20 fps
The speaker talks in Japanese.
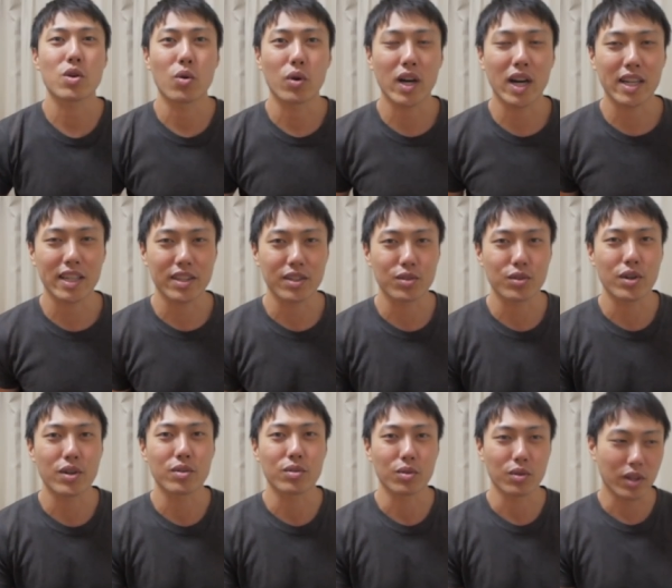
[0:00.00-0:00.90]
をかけてく
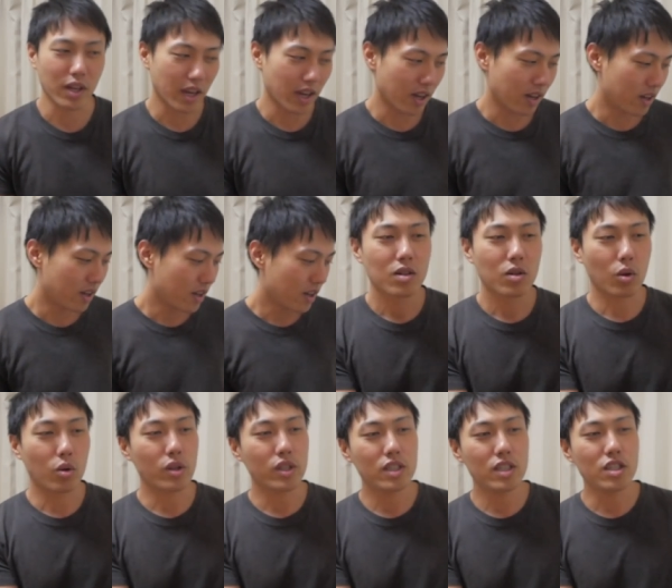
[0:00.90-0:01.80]
れるので、
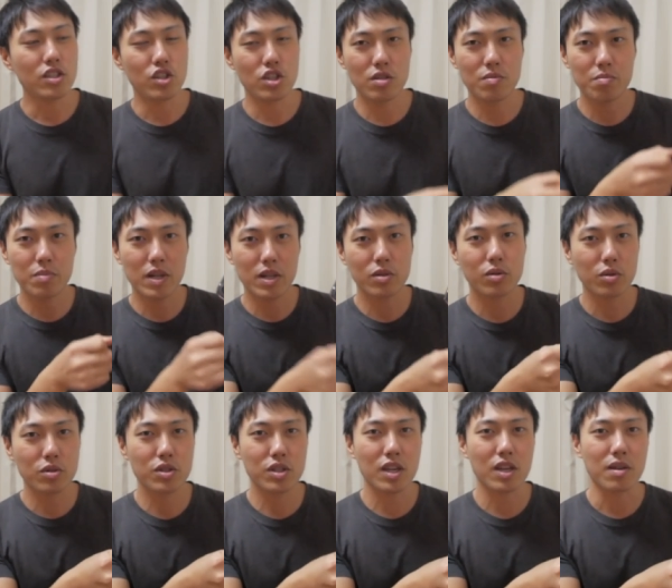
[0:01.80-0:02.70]
これにジンバル
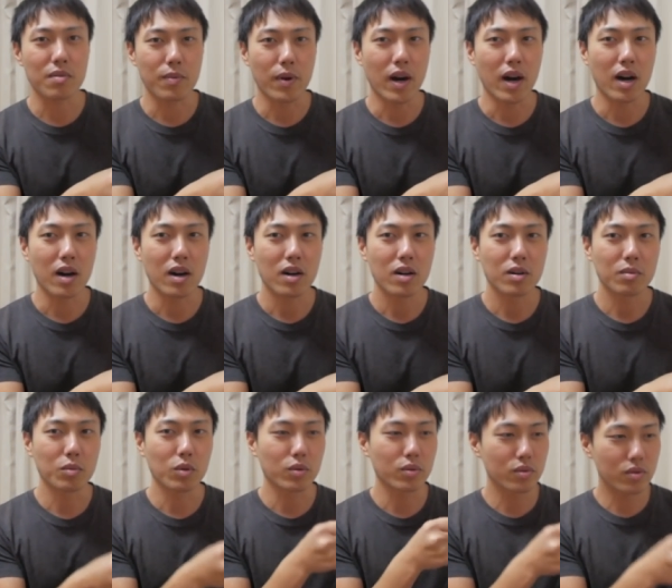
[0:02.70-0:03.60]
をつければ、
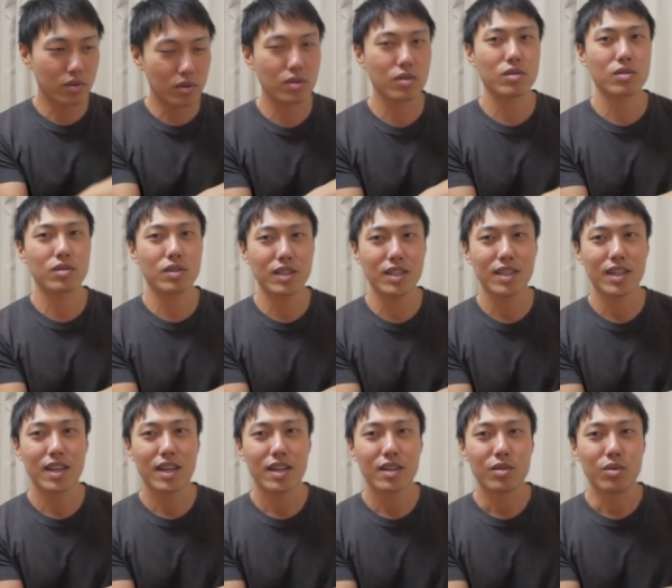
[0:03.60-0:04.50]
もう普通
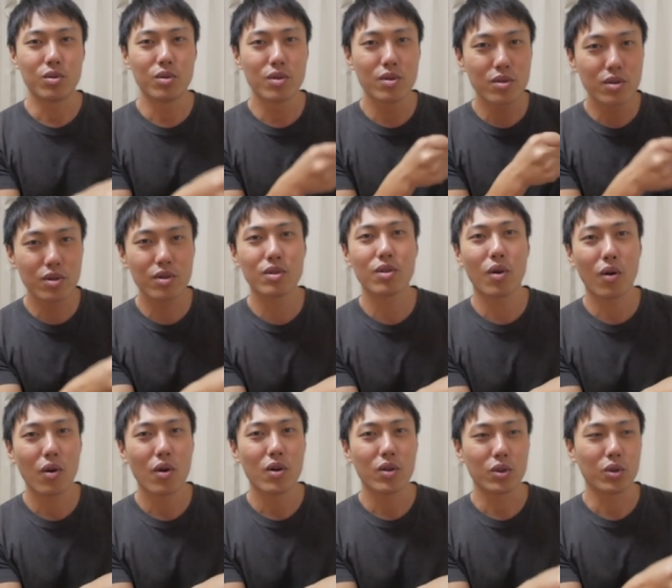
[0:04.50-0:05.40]
にヌルヌル
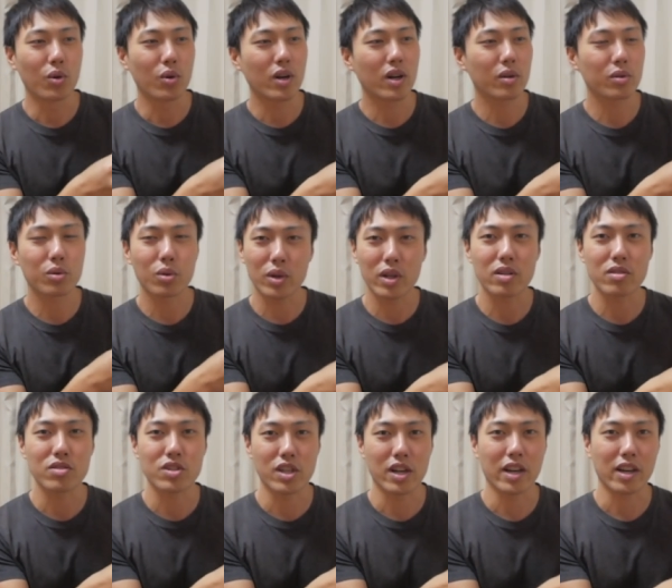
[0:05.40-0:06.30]
の動画を撮れ
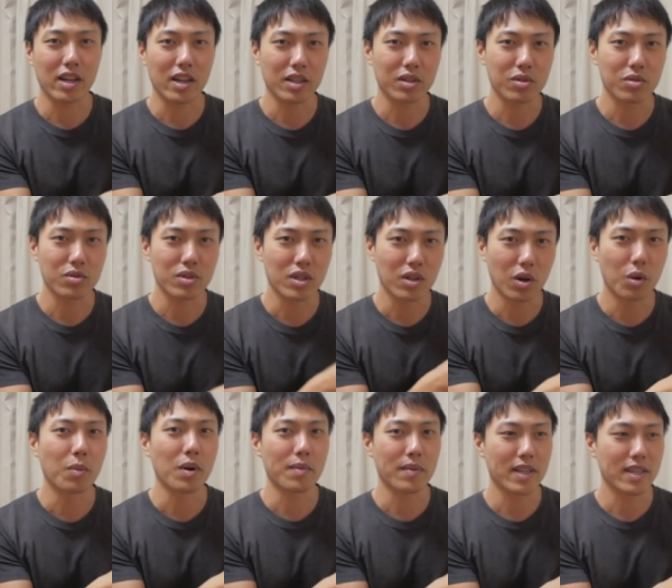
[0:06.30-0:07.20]
るんじゃないかなというふうに
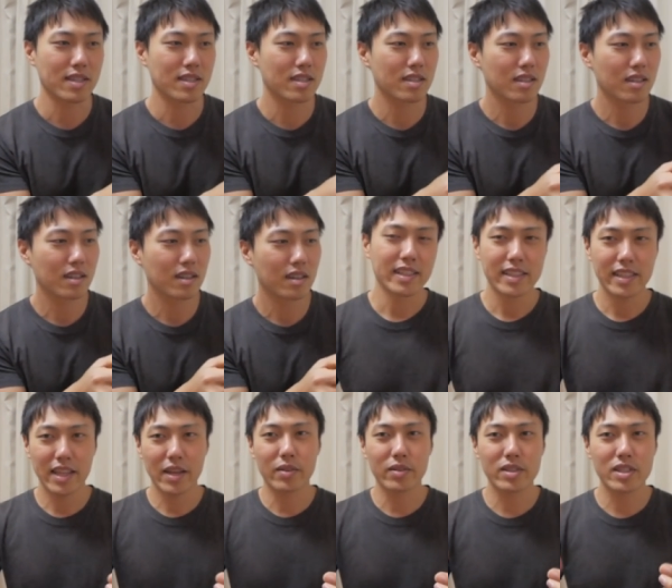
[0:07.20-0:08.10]
思います。
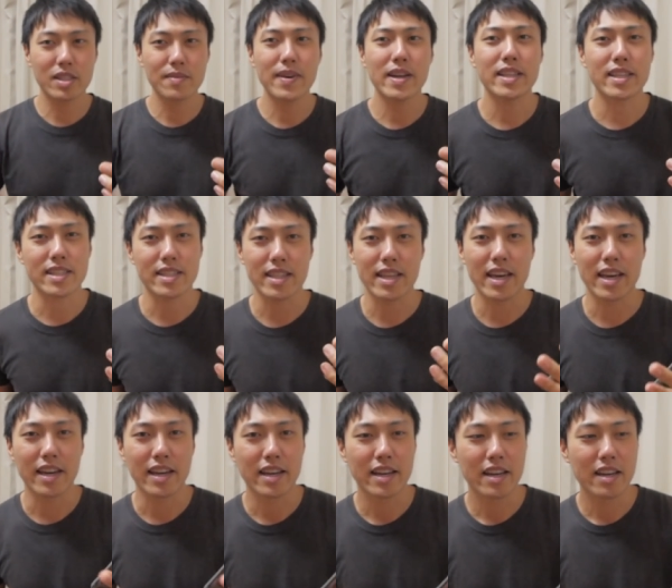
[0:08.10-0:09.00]
で、4つ目はです
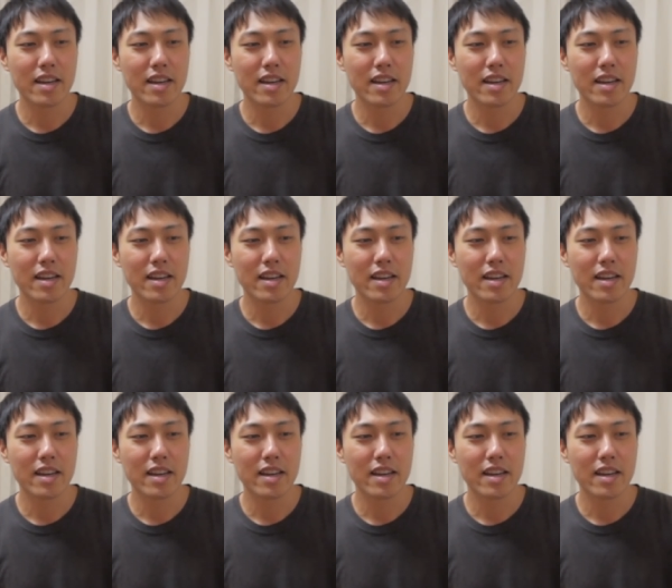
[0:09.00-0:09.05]
ね、